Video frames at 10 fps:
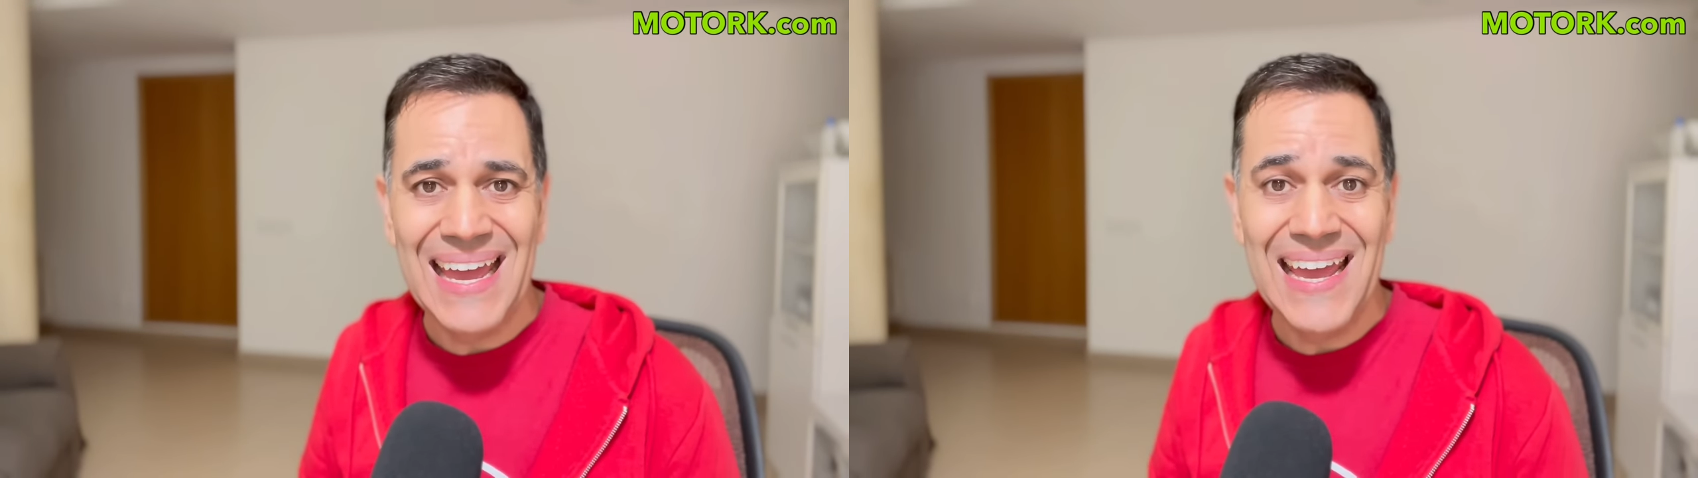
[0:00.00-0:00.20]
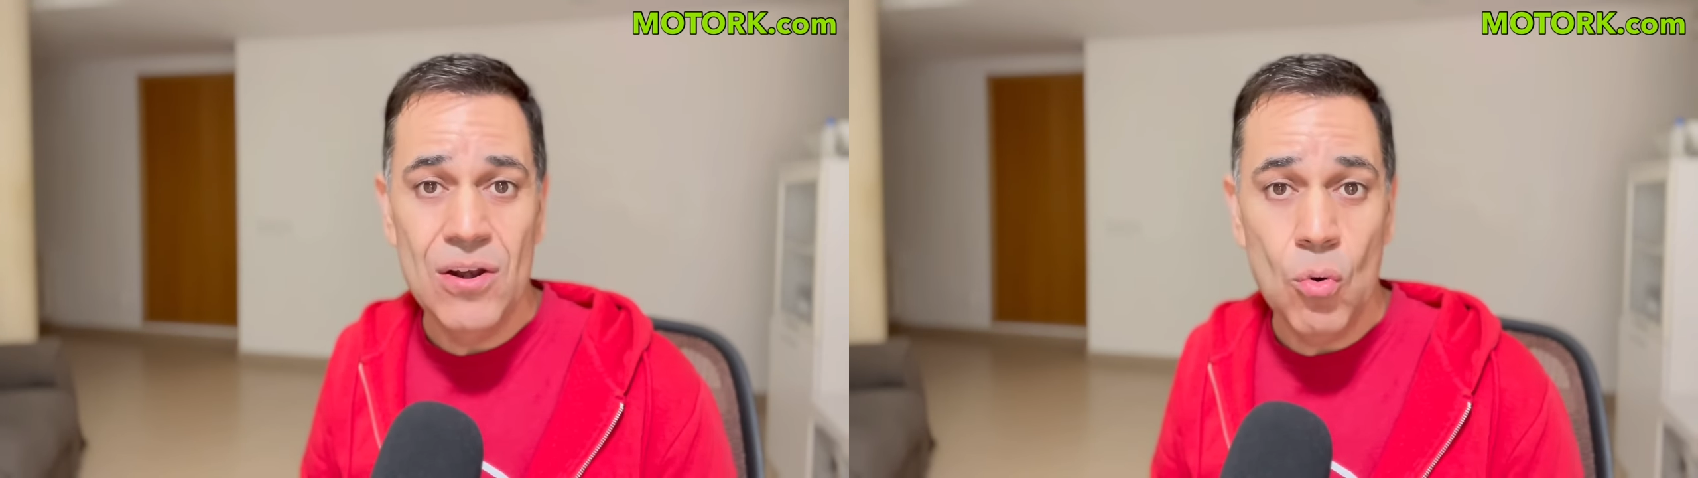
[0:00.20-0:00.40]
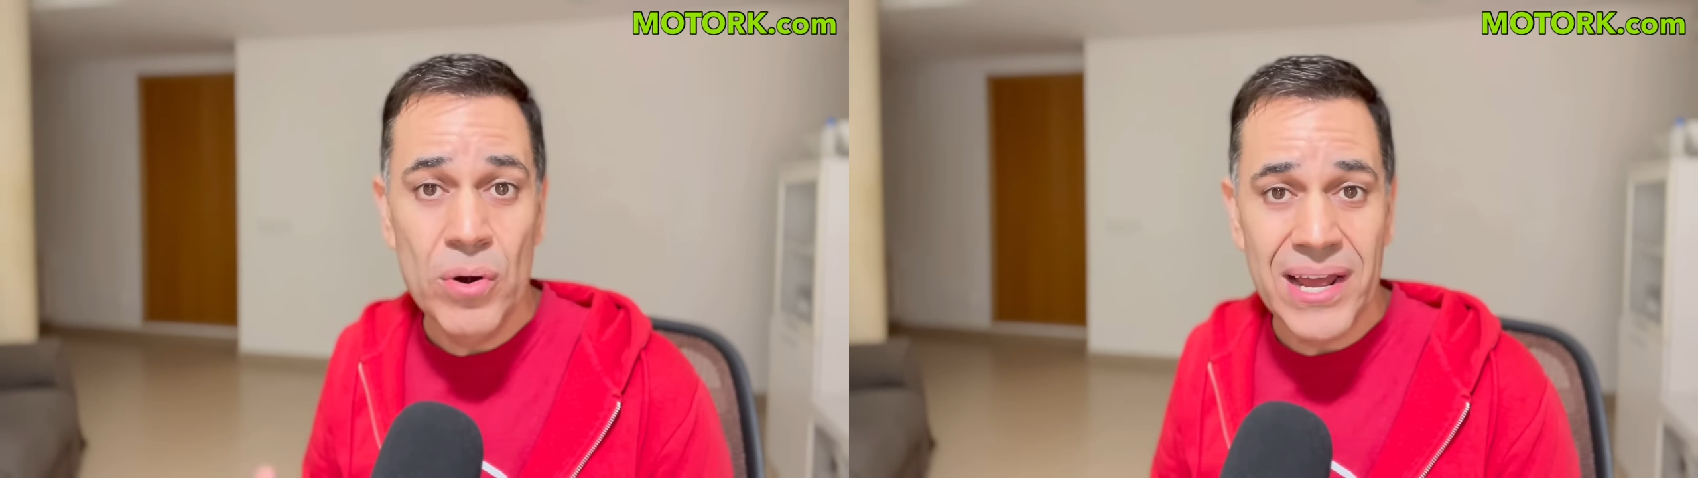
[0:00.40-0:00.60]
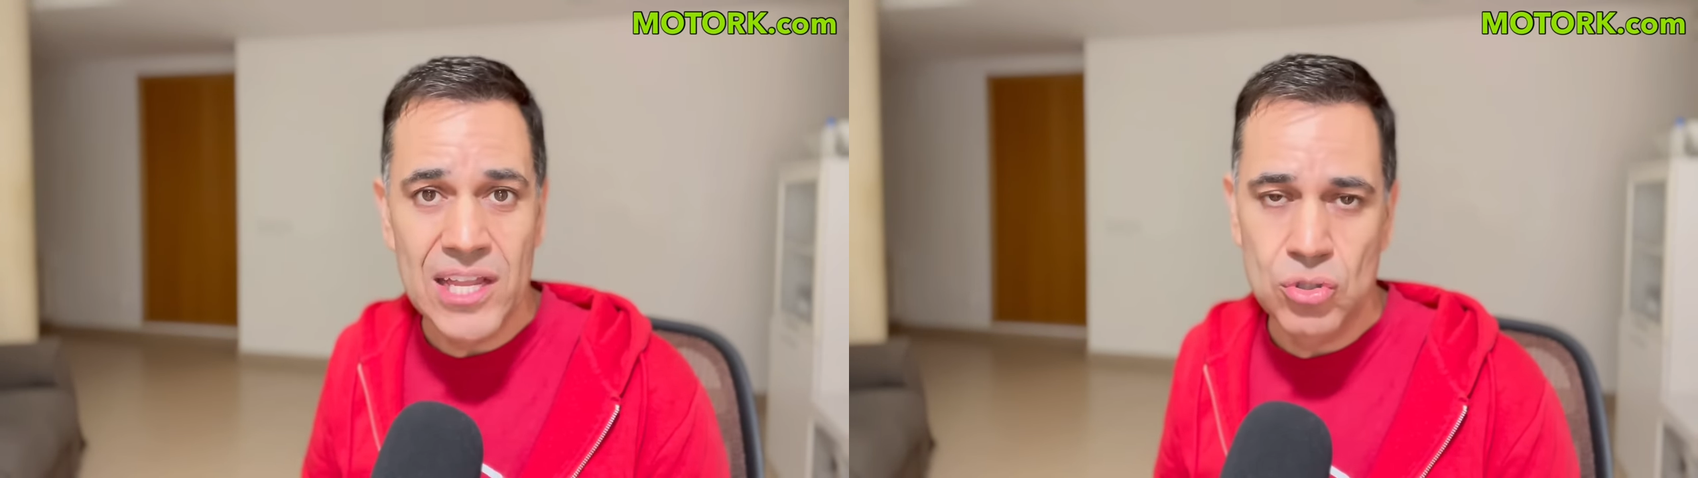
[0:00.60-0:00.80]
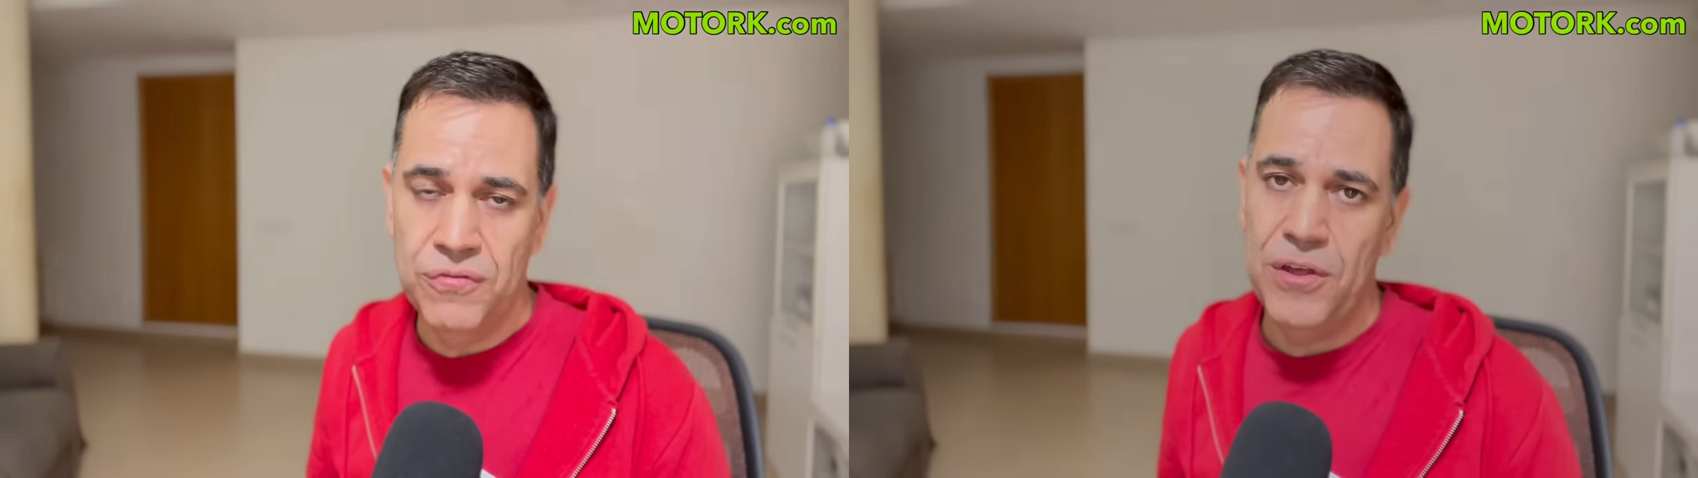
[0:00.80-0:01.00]
en un
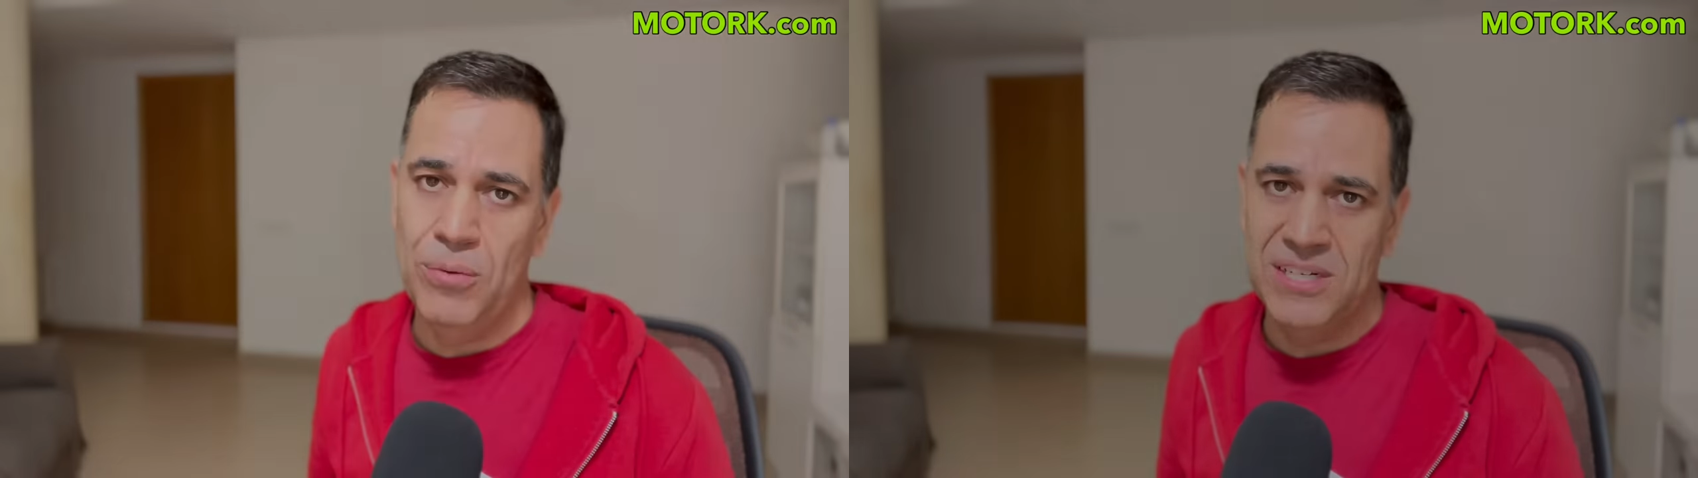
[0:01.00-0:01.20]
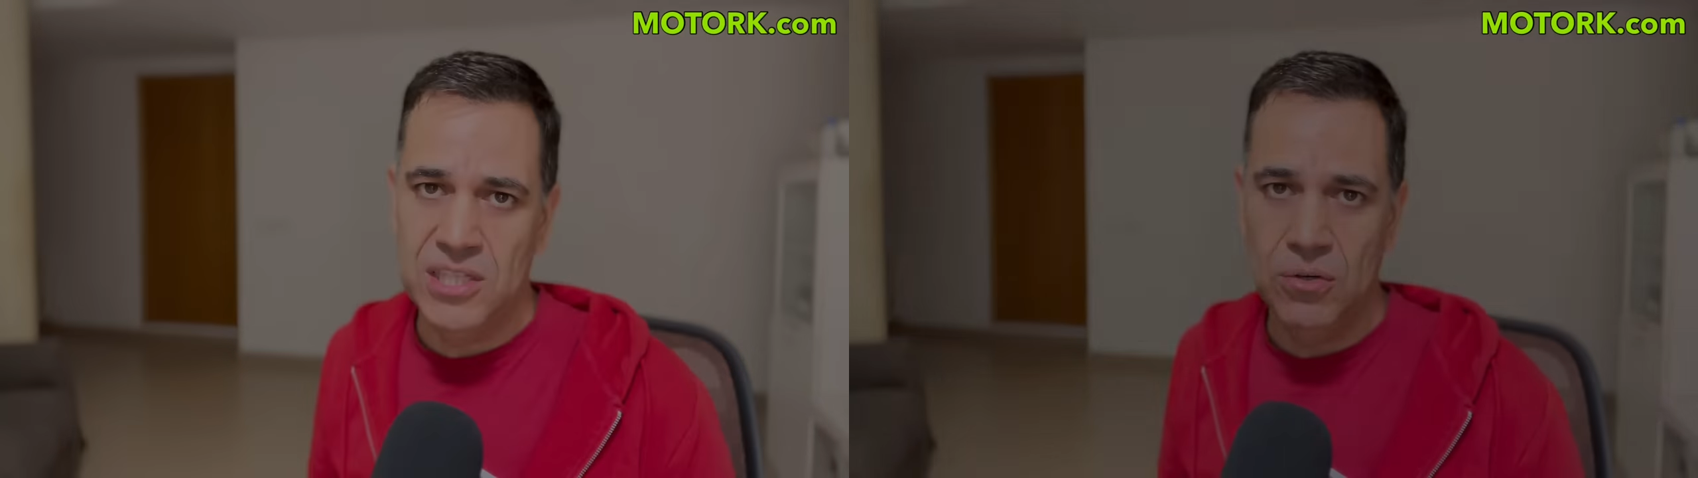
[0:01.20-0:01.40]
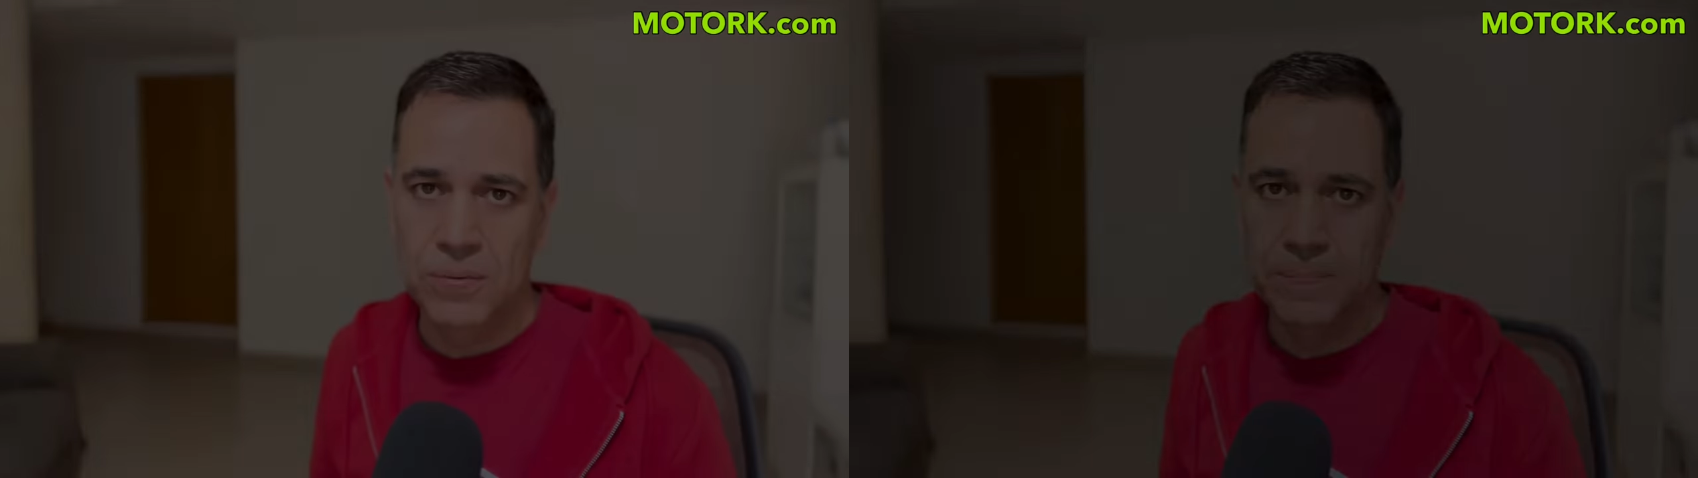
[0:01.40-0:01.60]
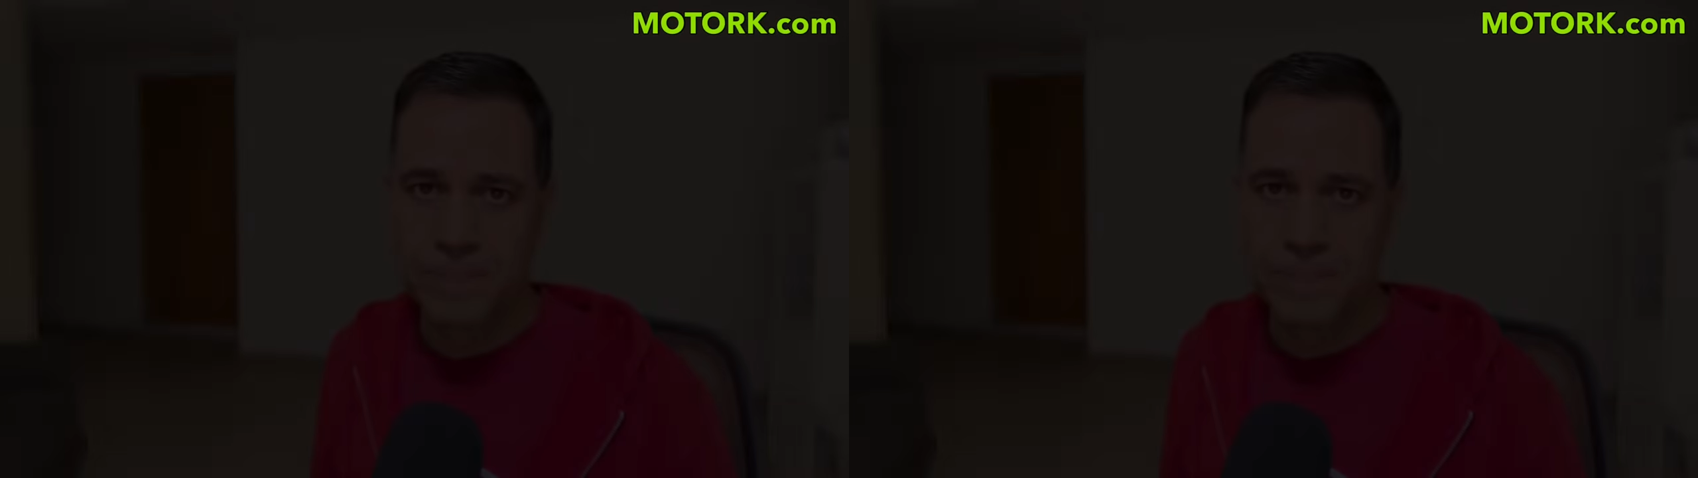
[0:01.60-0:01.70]
enchufe doméstico.